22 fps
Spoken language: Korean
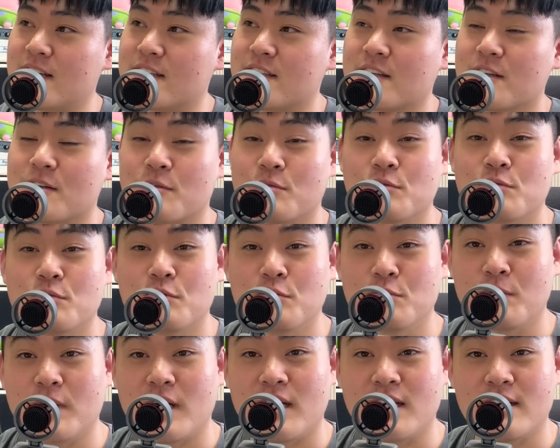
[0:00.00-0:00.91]
이렇게
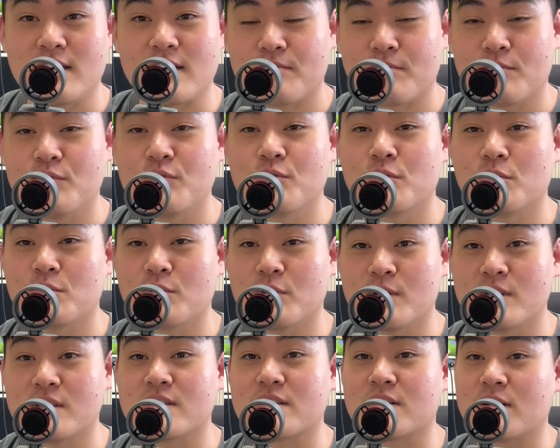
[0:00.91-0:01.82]
궁금한 분들도
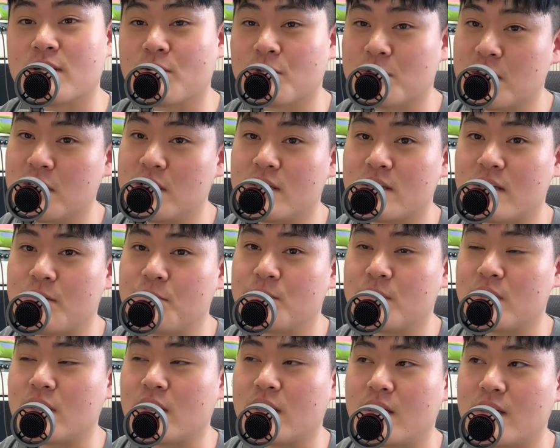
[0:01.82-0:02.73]
있을 거라고 생각을
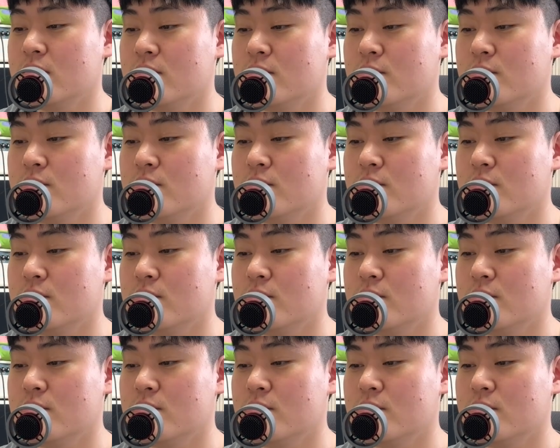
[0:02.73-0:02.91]
합니다.